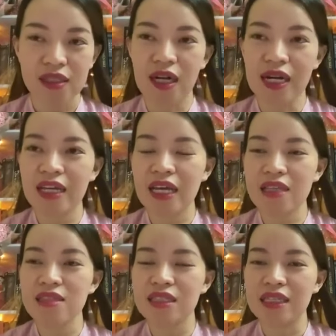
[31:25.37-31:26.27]
ở đây các
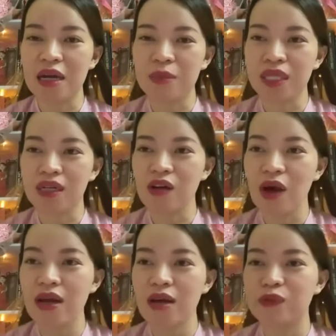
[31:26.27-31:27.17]
anh chị nào mà nhận được hóa
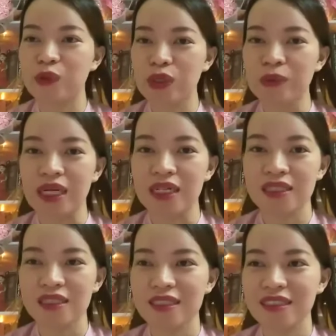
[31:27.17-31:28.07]
đơn vui không ạ
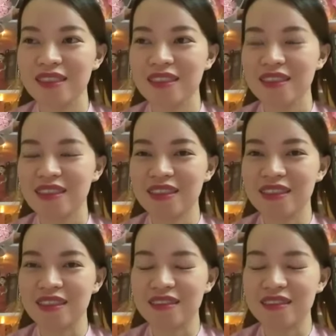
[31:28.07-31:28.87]
ừ.